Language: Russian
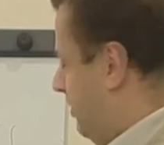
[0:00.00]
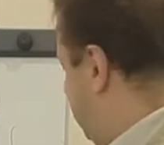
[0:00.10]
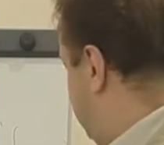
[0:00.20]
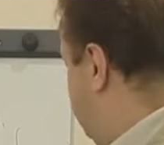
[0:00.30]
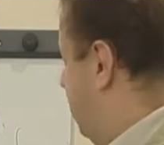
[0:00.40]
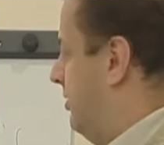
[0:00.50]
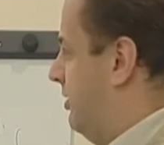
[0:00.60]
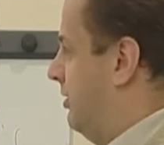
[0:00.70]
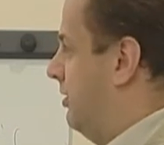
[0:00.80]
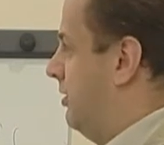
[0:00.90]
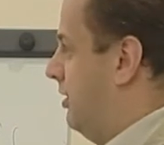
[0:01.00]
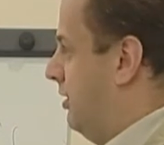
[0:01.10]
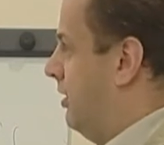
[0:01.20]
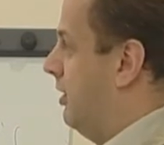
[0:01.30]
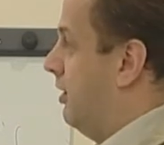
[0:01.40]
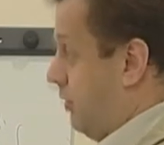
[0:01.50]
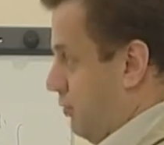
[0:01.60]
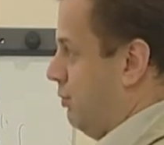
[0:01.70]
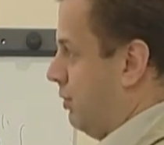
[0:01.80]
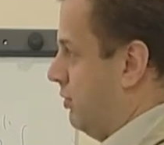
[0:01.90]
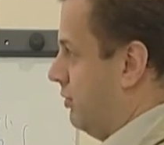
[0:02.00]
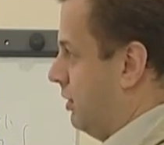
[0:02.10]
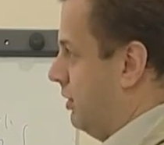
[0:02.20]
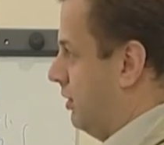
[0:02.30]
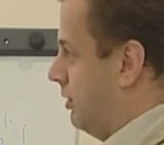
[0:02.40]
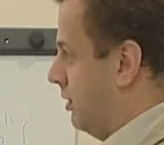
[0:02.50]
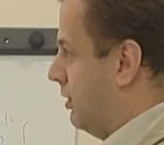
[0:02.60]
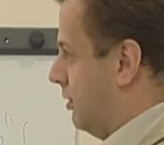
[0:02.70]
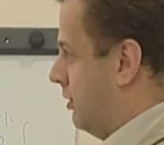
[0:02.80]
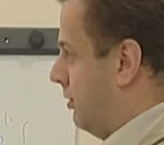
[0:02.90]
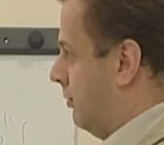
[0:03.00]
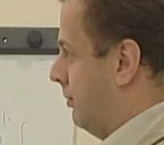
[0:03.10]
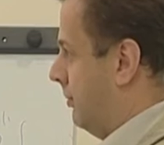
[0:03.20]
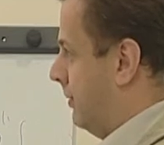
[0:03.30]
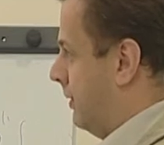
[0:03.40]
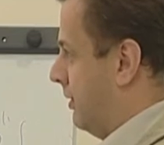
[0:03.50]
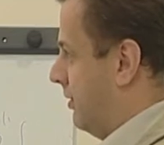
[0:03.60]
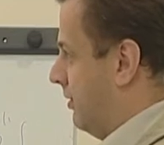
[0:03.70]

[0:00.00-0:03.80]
Отключим продукта. Отключим газ, да. Так.